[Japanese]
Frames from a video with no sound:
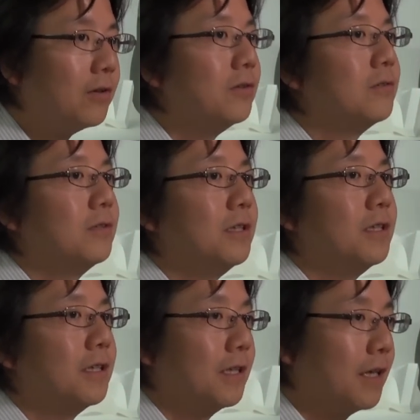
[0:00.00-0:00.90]
いうふうに考
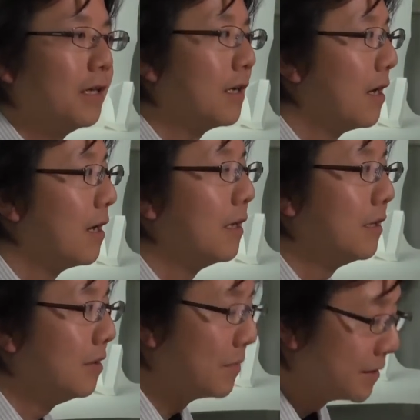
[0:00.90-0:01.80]
え
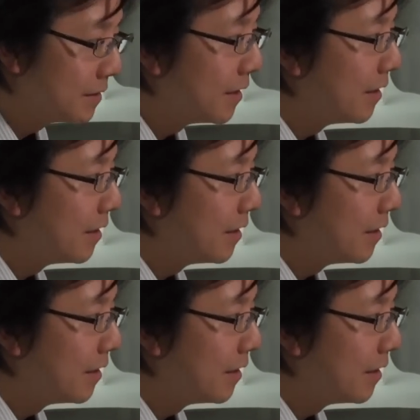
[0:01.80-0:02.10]
ています。